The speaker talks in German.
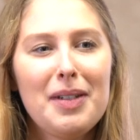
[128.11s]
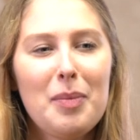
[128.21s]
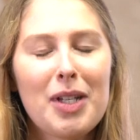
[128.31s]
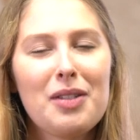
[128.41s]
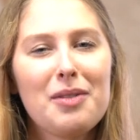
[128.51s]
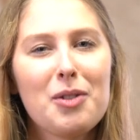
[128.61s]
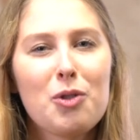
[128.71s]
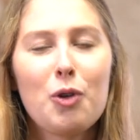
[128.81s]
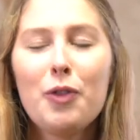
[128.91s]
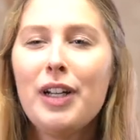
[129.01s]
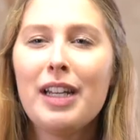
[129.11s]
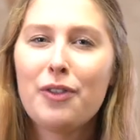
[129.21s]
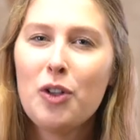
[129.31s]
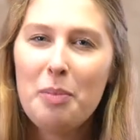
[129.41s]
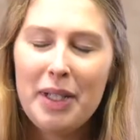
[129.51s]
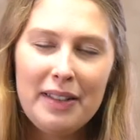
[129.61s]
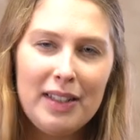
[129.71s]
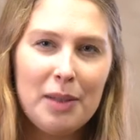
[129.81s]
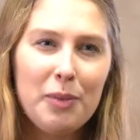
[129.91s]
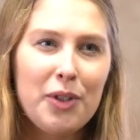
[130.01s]
man so viel davon
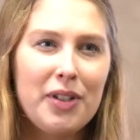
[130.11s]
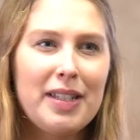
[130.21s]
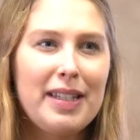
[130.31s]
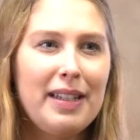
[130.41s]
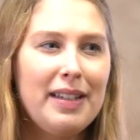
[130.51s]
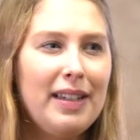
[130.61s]
mitnimmt und es